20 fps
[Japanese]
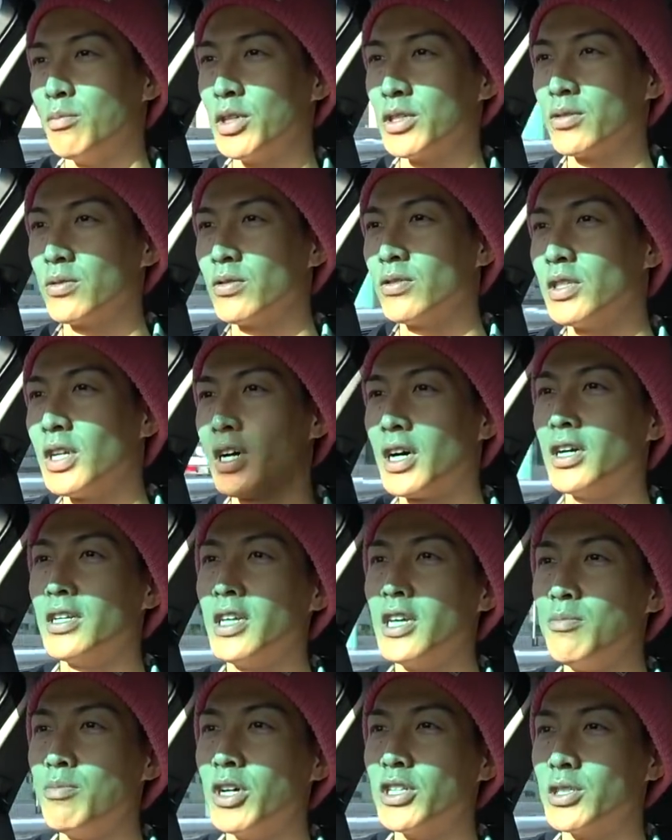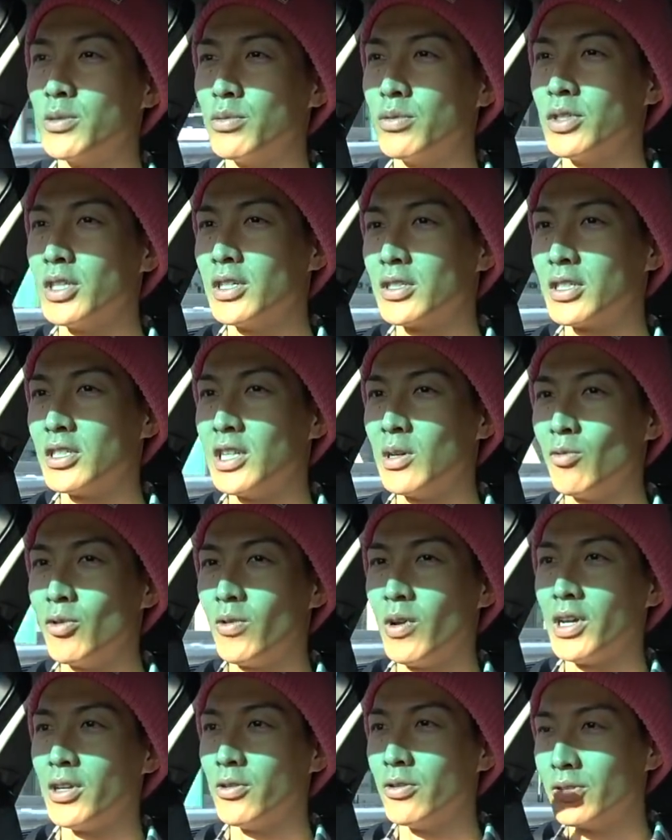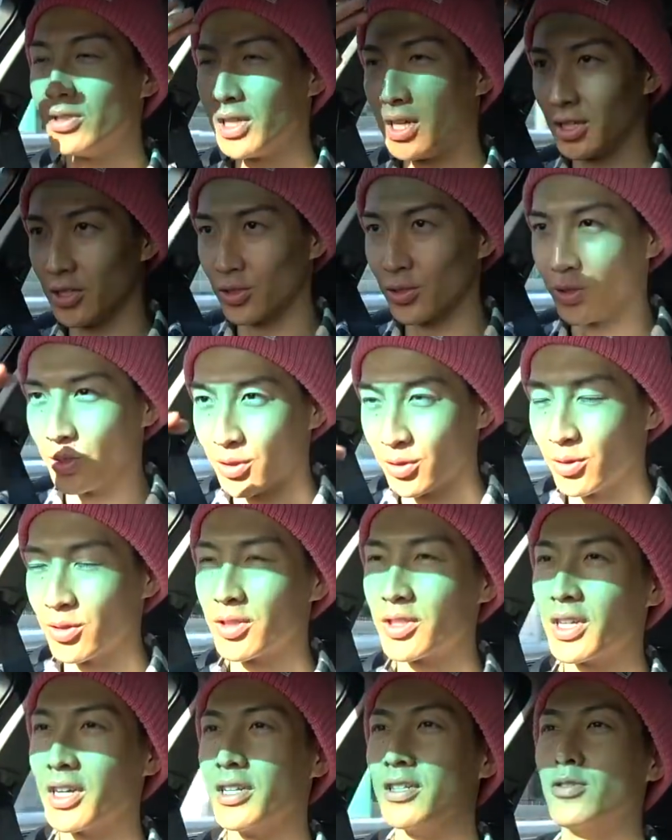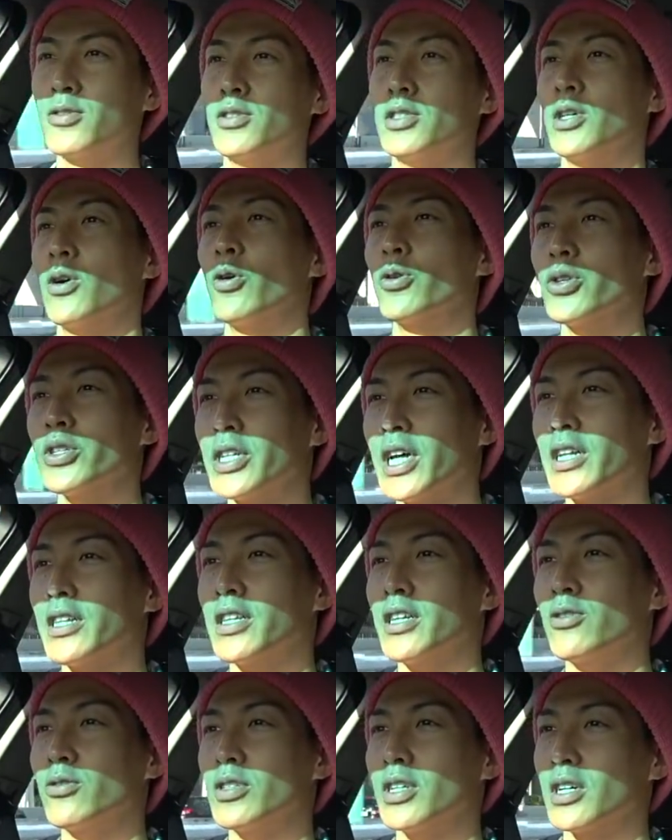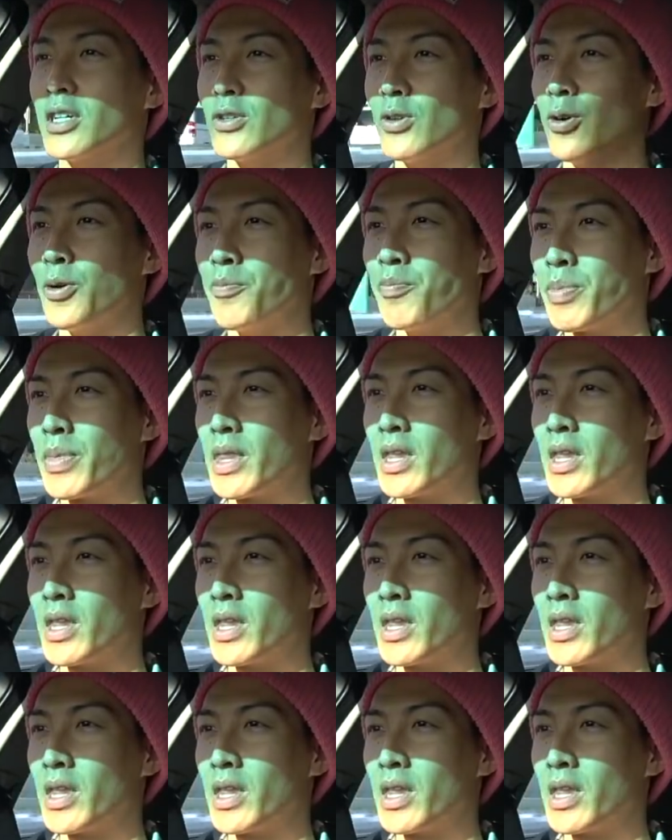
まあ、その中で今自分が好きなものは優先順位をつけるってことになってるんだけど、